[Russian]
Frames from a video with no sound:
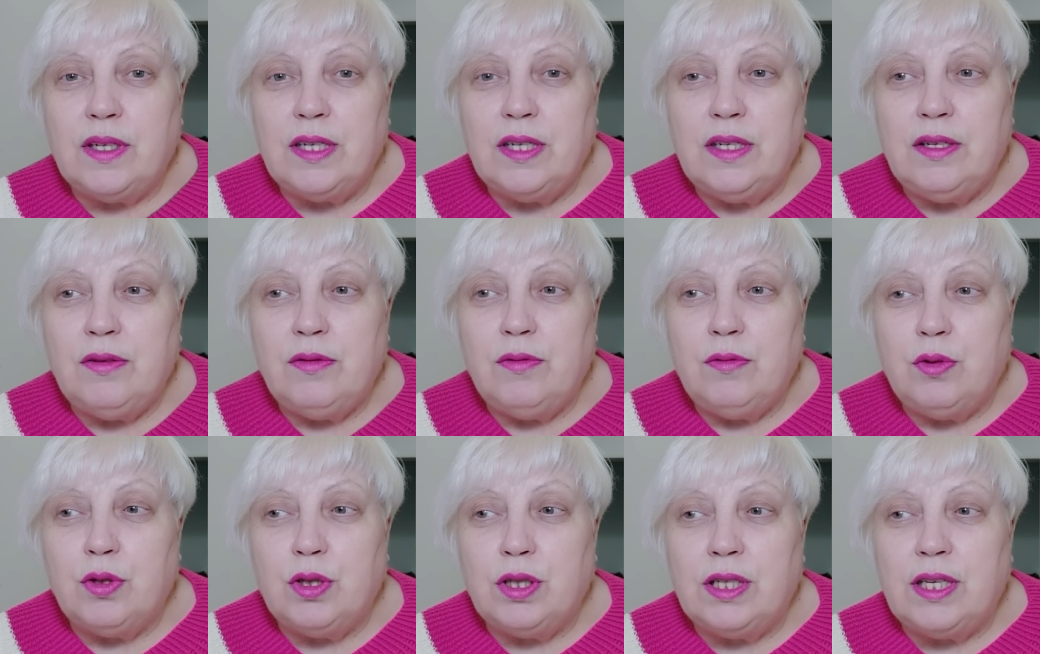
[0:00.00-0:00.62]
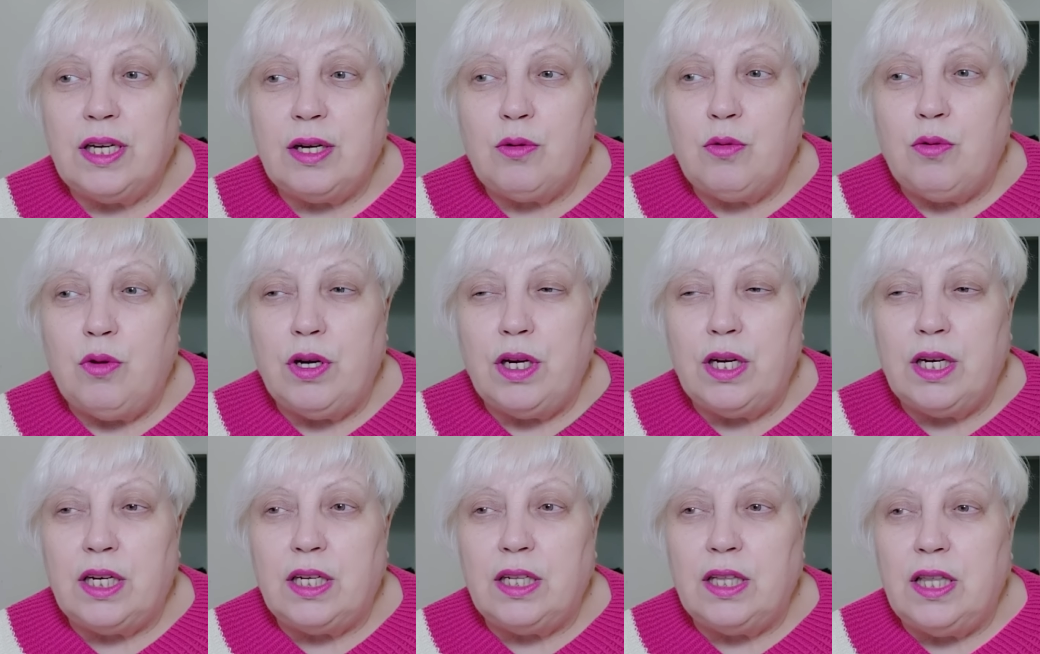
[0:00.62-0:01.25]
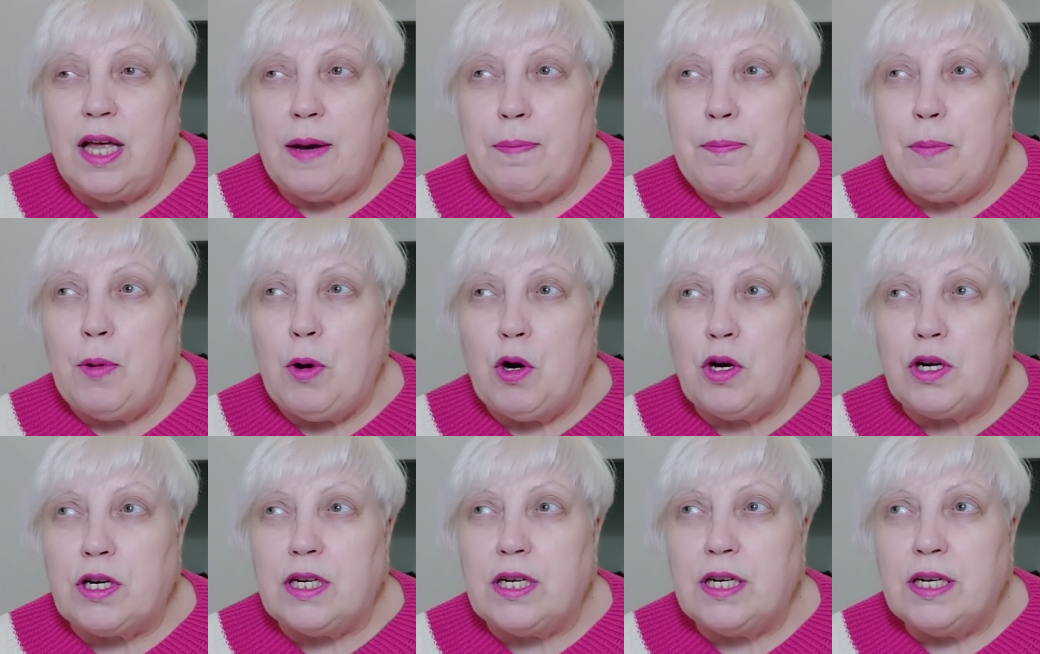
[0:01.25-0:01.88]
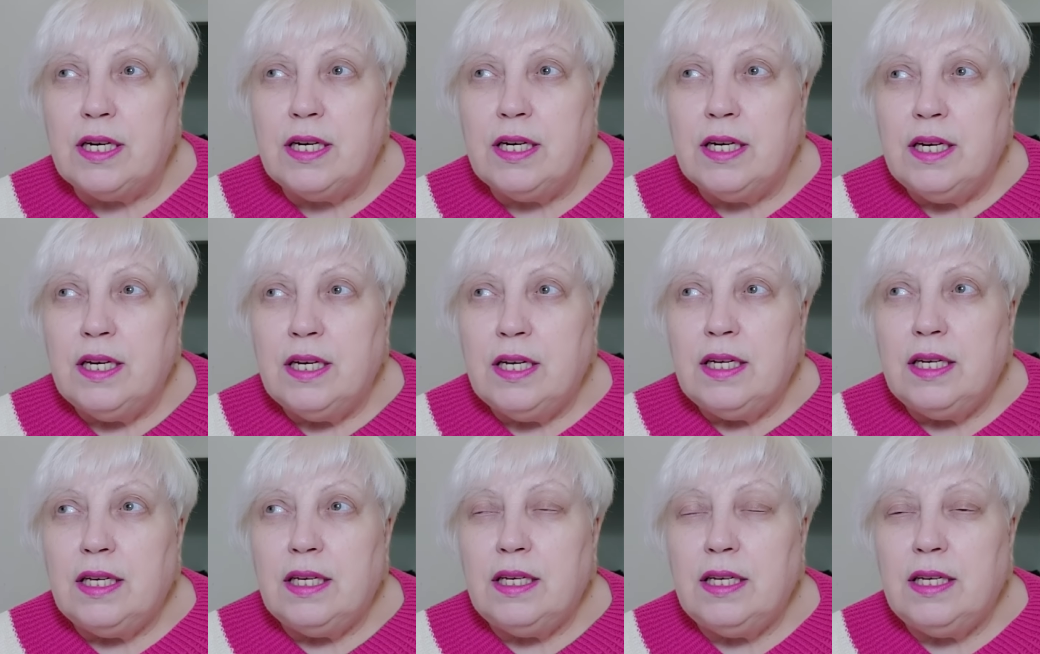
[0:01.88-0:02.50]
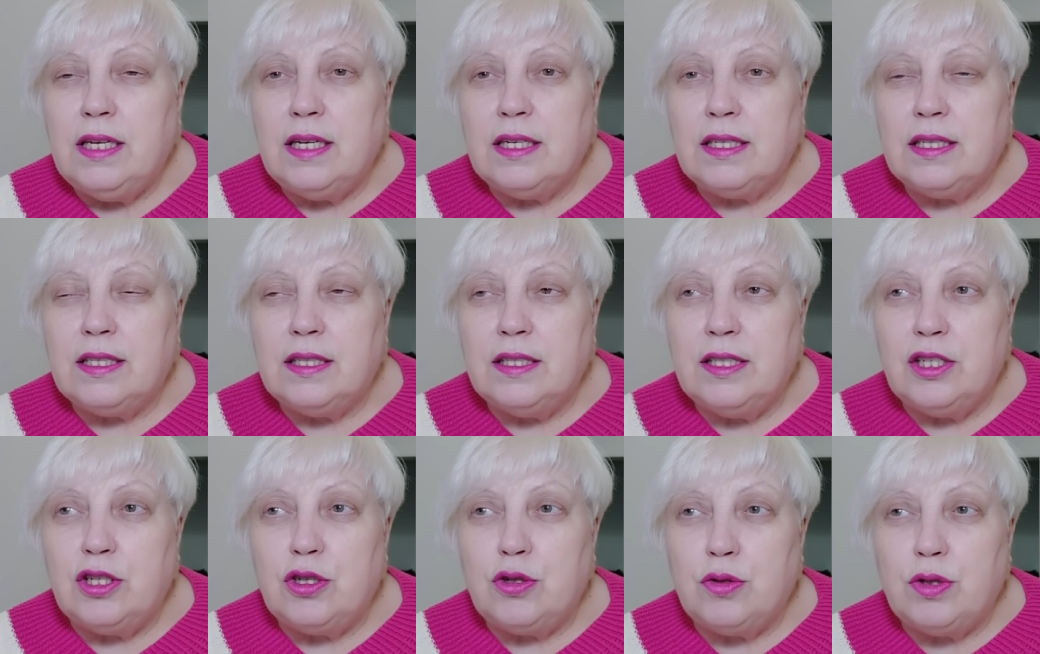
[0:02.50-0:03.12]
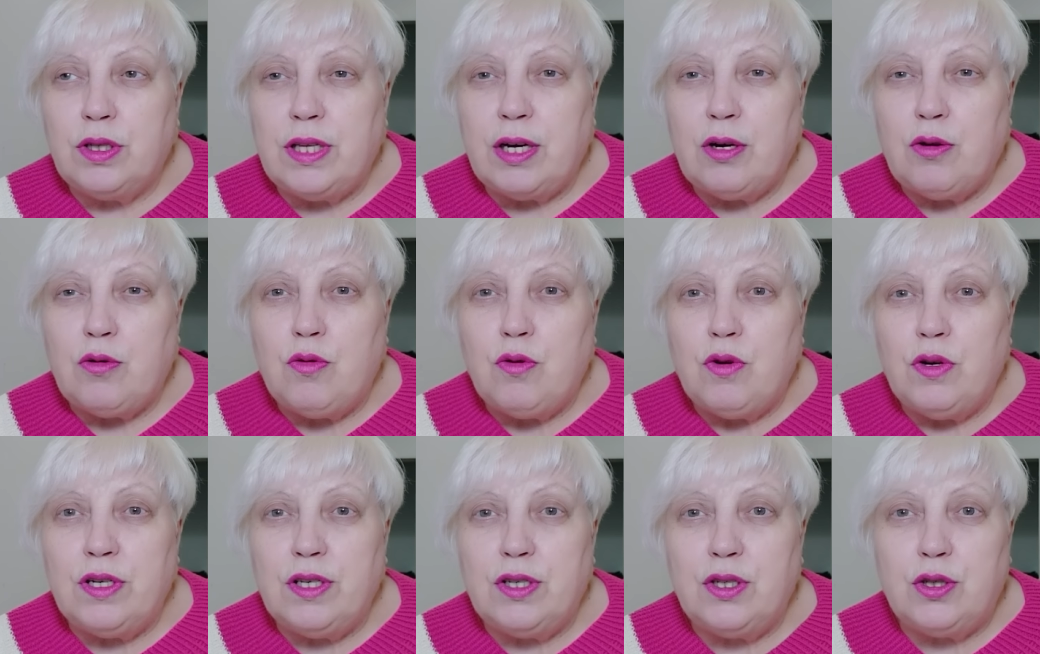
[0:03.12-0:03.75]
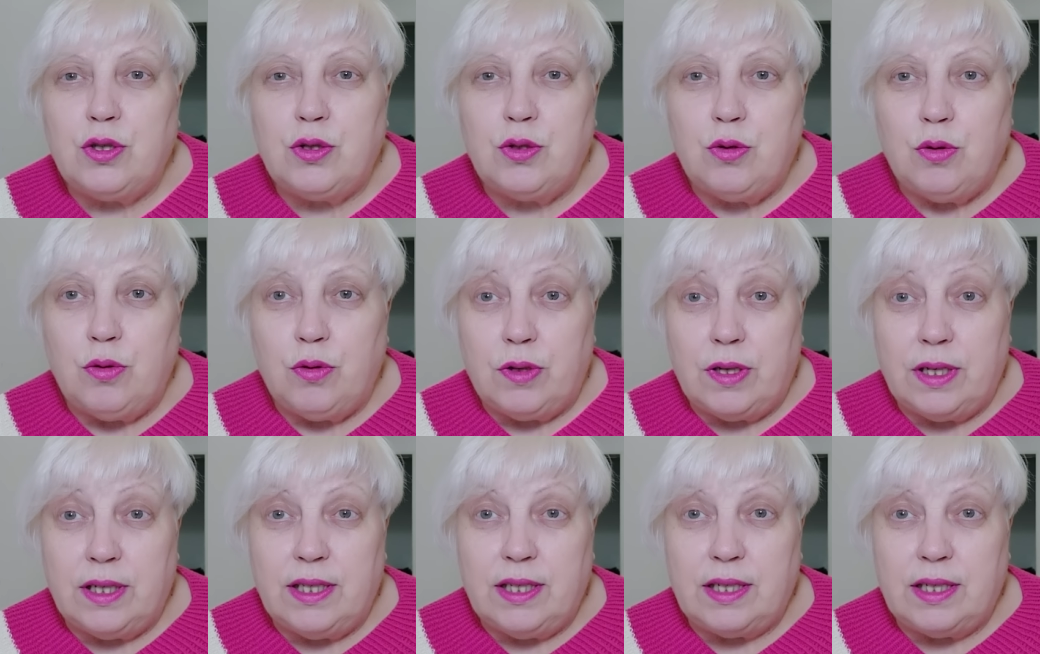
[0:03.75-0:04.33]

И вот такой хлопок, и я слышу такой стук.